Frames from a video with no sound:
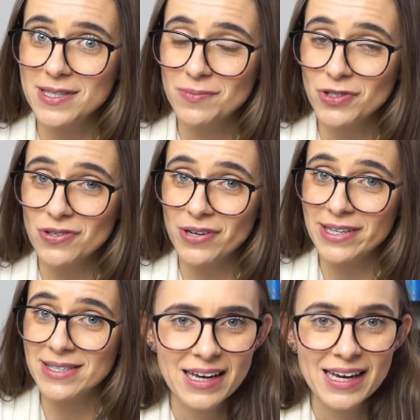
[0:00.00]

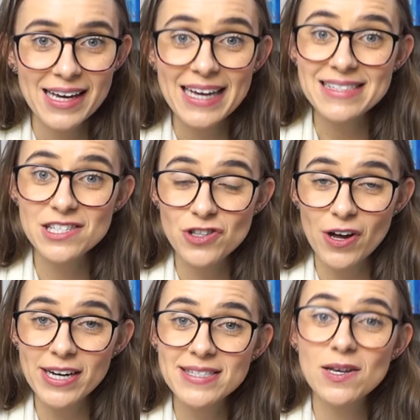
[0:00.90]
emoções. E as
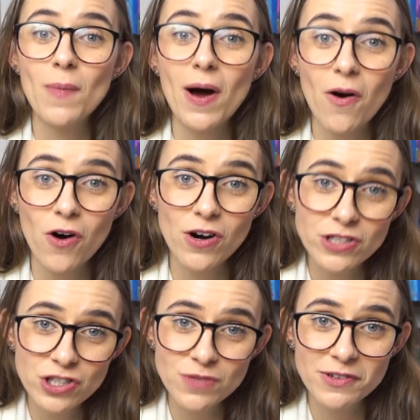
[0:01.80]
histórias são uma
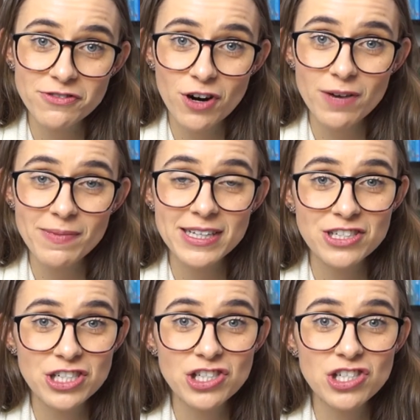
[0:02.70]
ótima forma da
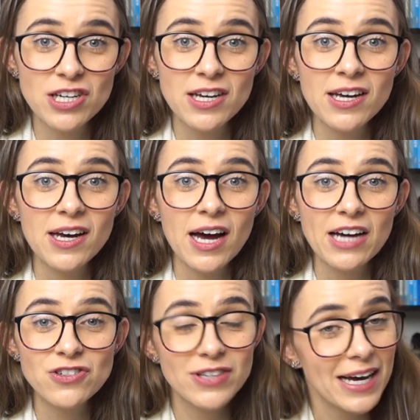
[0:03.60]
gente
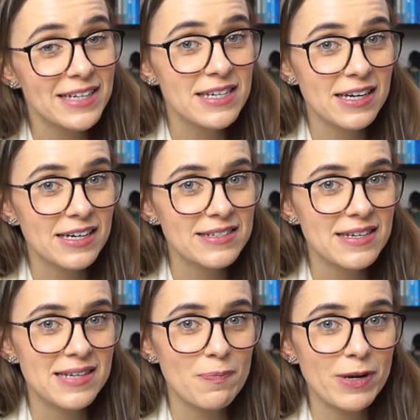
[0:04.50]
ajudar as
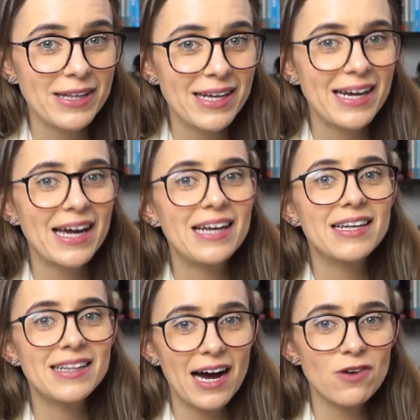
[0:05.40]
crianças a aprenderem a
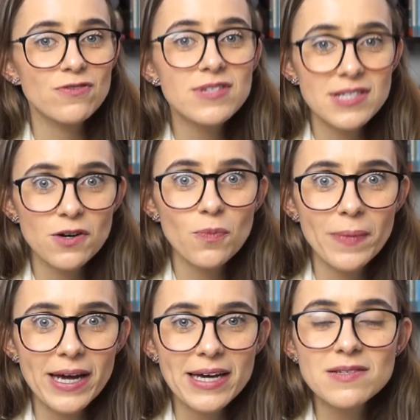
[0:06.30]
lidar consigo
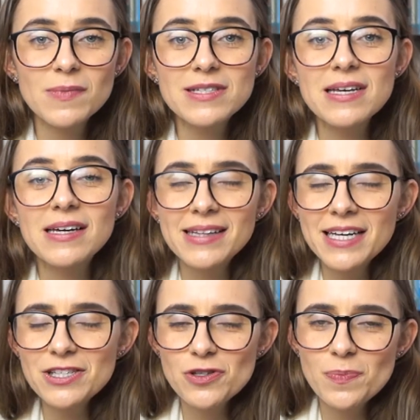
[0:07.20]
mesmas
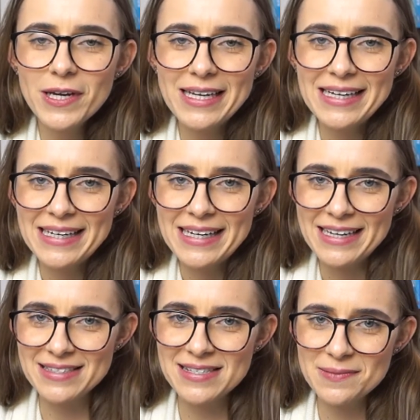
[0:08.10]
desde
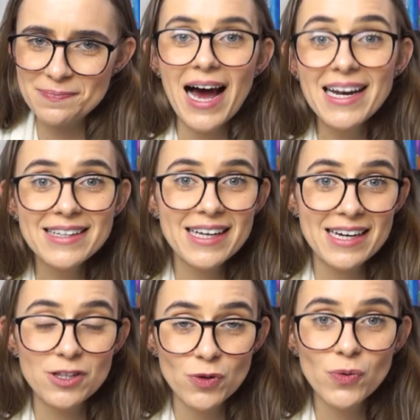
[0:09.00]
pequenininhas. A
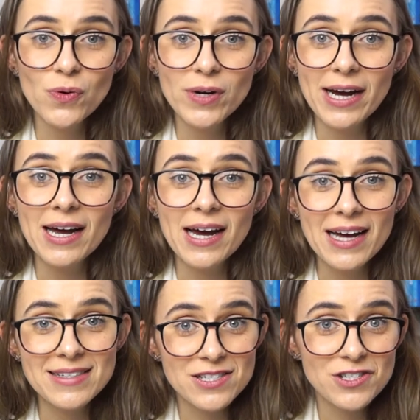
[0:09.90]
literatura,
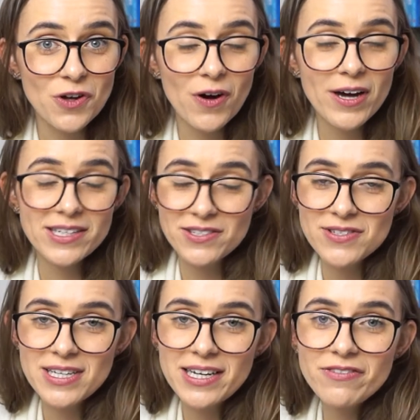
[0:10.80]
as histórias,
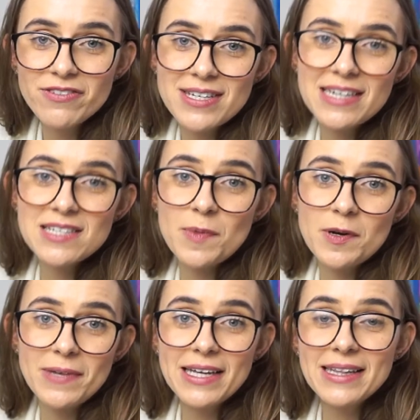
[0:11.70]
os livros, eles
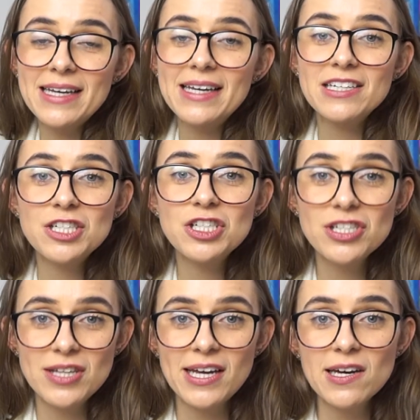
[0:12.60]
permitem que a
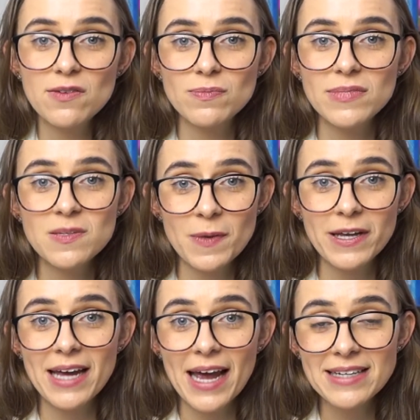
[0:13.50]
gente tenha
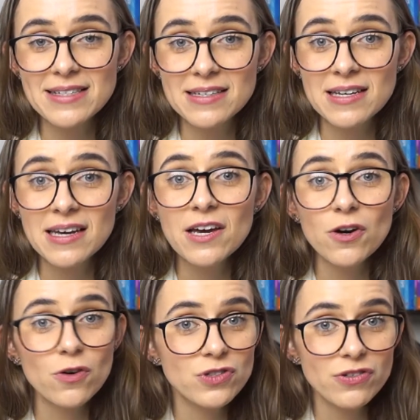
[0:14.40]
experiências
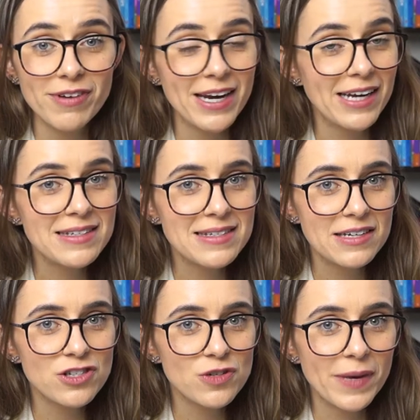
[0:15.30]
com diferentes
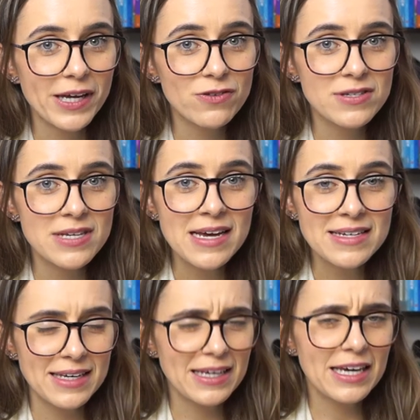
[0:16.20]
sentimentos
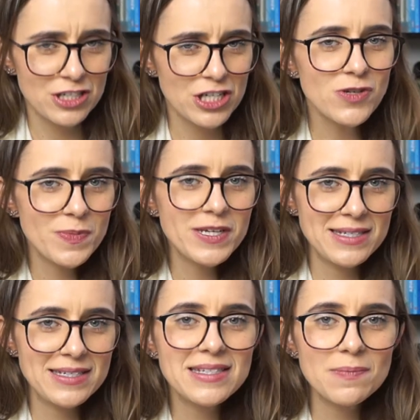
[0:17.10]
sem que a gente
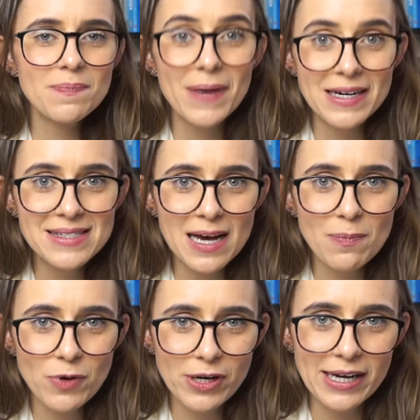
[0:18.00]
precise
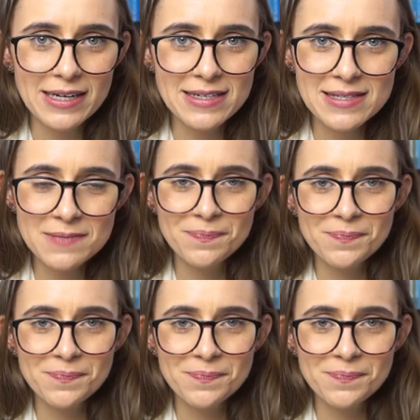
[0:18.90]
passar por eles.